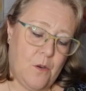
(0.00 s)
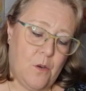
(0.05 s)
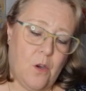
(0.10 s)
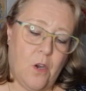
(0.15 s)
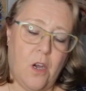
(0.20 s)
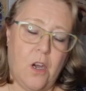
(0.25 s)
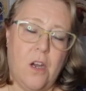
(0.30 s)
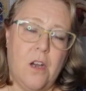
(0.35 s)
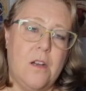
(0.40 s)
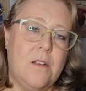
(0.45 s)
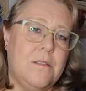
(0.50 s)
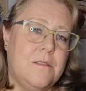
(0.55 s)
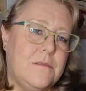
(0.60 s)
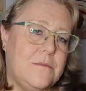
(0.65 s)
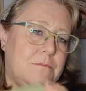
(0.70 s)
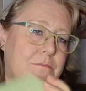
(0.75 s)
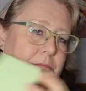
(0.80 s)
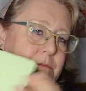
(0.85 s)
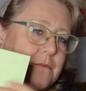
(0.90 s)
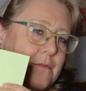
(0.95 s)
Oh,
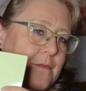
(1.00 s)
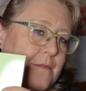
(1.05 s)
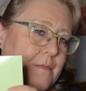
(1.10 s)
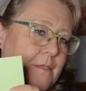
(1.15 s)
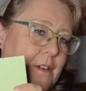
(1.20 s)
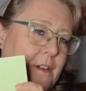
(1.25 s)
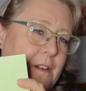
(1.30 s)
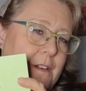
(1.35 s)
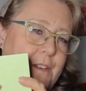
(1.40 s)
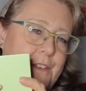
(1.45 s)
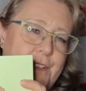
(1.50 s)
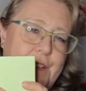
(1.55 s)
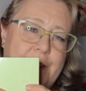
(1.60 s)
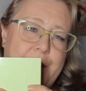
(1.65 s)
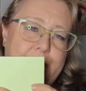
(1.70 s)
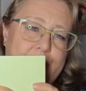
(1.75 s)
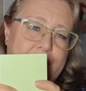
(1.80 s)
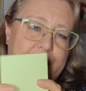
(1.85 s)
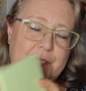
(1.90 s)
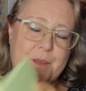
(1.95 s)
oh ich
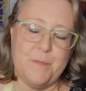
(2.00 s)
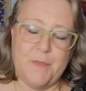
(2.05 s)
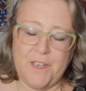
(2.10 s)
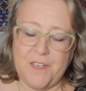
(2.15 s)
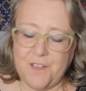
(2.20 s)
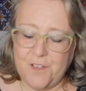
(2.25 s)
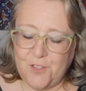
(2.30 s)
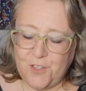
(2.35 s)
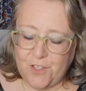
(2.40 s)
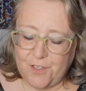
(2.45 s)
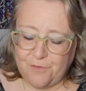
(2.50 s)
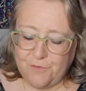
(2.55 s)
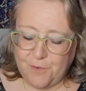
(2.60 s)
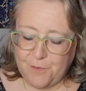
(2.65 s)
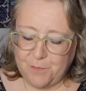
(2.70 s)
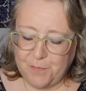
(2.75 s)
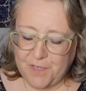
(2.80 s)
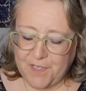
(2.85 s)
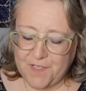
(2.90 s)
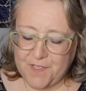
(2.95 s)
liebe das Packaging
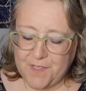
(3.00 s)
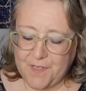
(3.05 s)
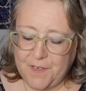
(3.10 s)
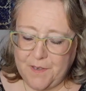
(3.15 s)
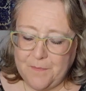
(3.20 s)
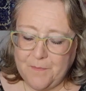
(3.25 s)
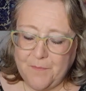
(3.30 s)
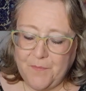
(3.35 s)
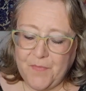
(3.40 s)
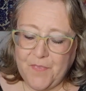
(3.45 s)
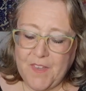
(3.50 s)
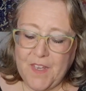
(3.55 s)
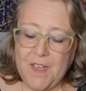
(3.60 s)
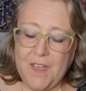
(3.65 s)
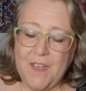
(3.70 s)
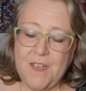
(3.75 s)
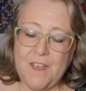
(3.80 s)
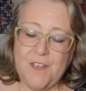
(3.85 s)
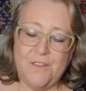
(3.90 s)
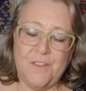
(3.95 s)
von Pixie.
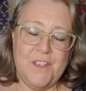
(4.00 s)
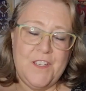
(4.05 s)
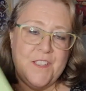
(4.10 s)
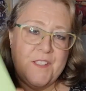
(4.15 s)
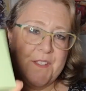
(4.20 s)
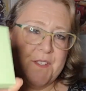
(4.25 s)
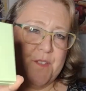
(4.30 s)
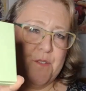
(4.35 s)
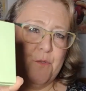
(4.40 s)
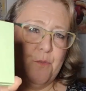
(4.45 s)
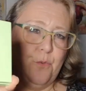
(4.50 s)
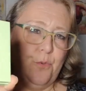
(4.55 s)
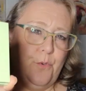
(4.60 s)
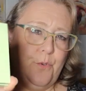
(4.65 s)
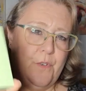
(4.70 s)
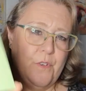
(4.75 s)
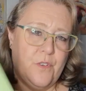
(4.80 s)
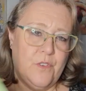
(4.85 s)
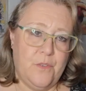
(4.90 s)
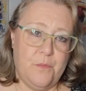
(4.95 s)
Ich finde dieses
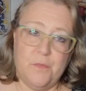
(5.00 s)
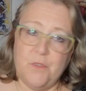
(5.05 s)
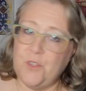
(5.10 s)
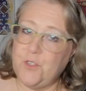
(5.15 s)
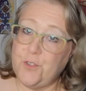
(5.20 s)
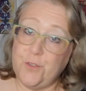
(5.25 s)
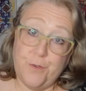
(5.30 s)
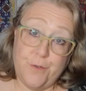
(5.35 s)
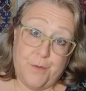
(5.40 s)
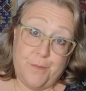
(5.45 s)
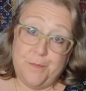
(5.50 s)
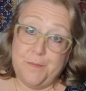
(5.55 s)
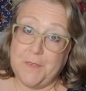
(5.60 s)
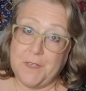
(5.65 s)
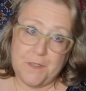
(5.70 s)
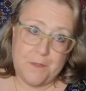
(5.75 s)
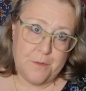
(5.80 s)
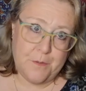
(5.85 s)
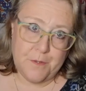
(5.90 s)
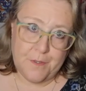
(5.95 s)
Grün auch immer schön,
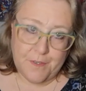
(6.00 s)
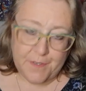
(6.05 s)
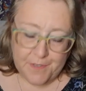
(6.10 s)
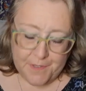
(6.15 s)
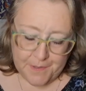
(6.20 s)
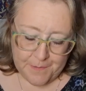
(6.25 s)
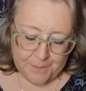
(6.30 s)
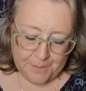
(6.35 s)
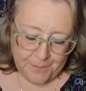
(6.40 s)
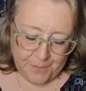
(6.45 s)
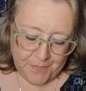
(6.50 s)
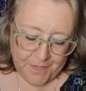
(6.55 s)
natürlich.